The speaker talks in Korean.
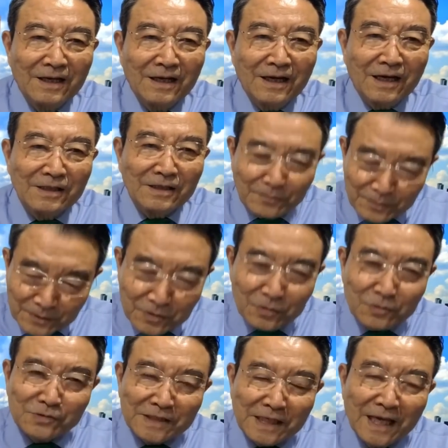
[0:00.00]
아니,
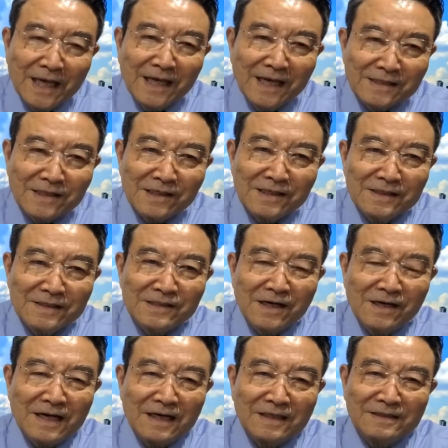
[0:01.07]
그리고 세계적인
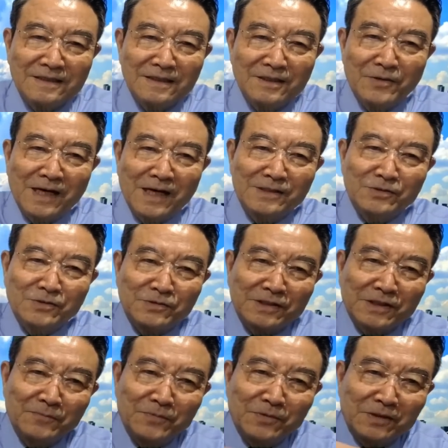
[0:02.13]
석학들이 와가지고
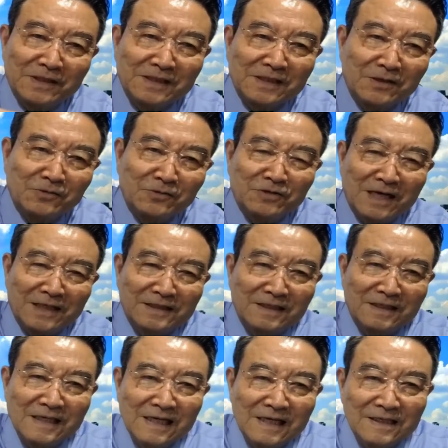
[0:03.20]
전부
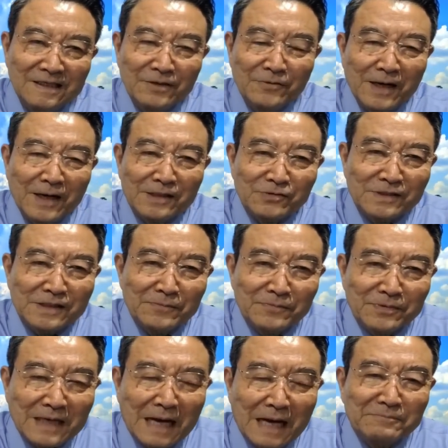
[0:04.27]
연구가들이 와가지고
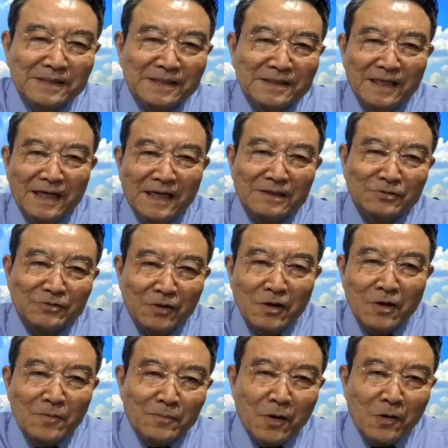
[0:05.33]
전부 감식을 해가지고
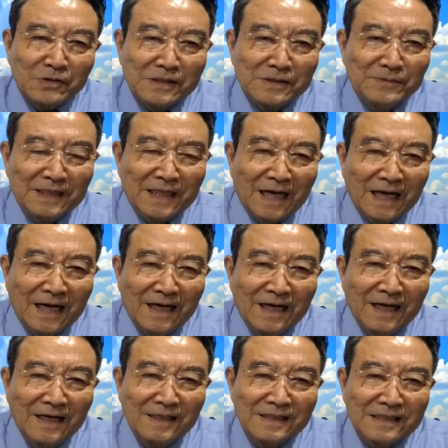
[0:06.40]
폭침이다.
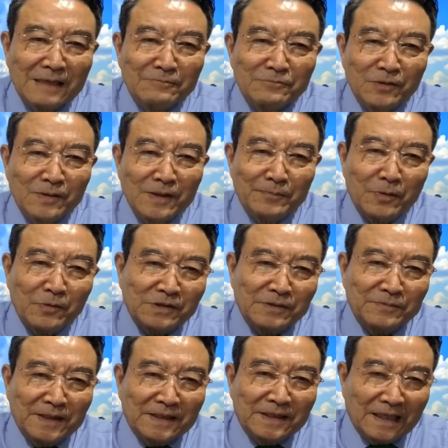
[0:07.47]
잠수함이
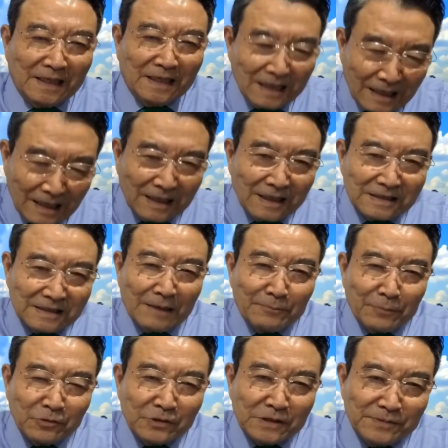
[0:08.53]
폭침했다. 자,
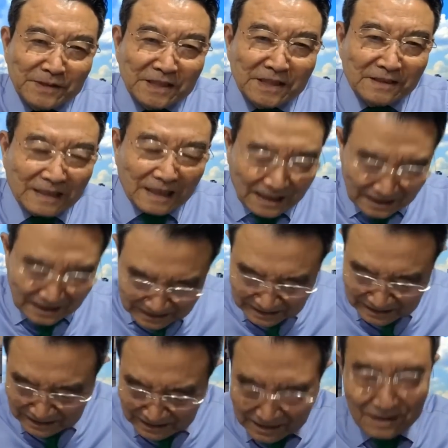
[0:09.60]
폭침시켰다.
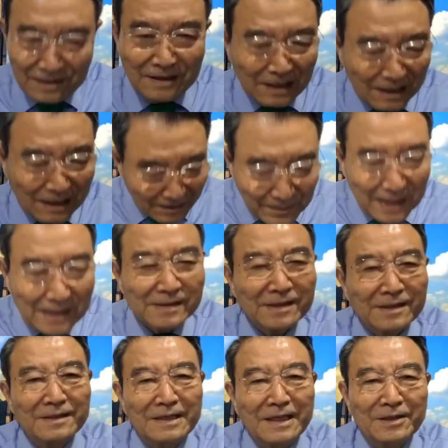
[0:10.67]
이걸
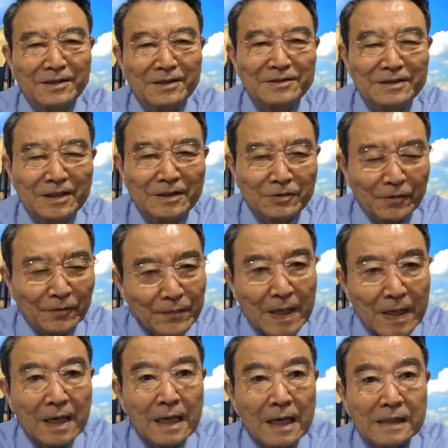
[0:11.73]
판정을 내렸는데도
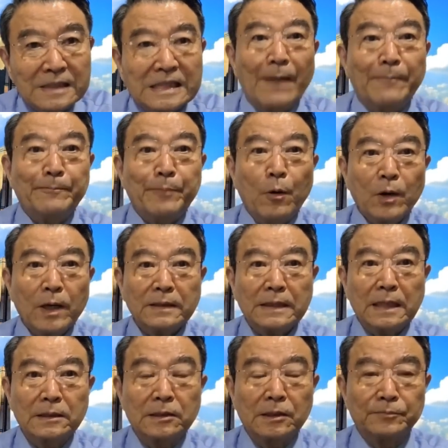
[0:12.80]

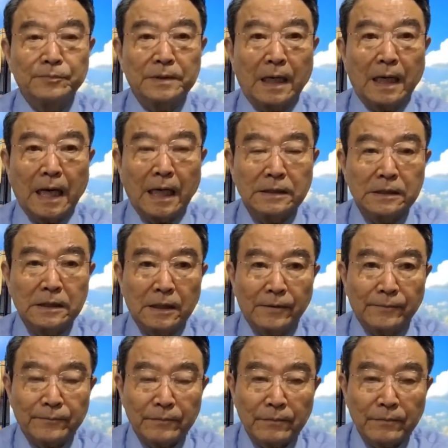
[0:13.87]
자폭했다는 겁니다. 아니,